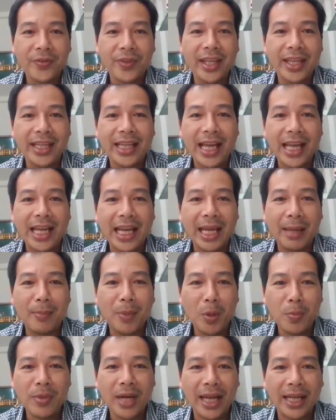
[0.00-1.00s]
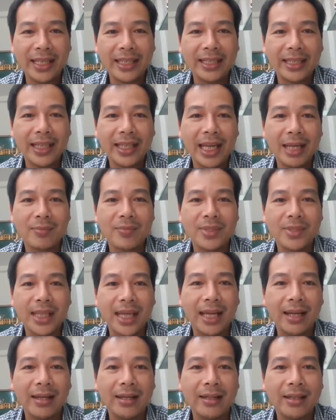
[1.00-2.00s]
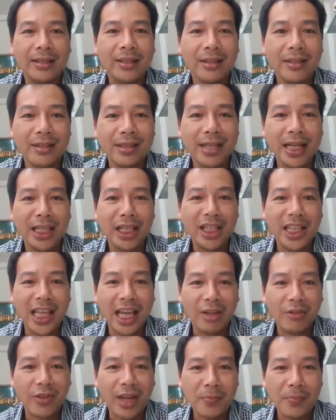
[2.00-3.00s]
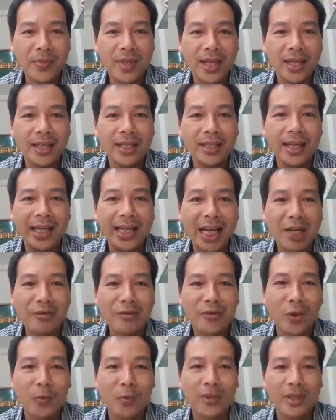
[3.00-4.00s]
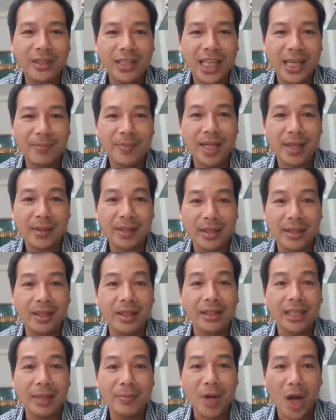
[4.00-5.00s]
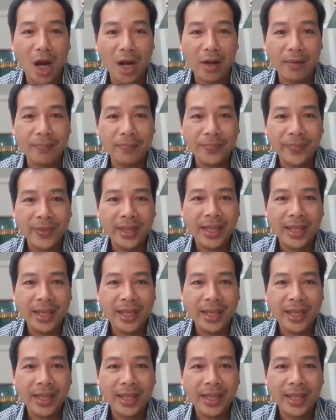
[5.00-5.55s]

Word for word: thì các em lúc này các em sẽ đưa ra những giải pháp gì để khắc phục những nhược điểm, nhược điểm đó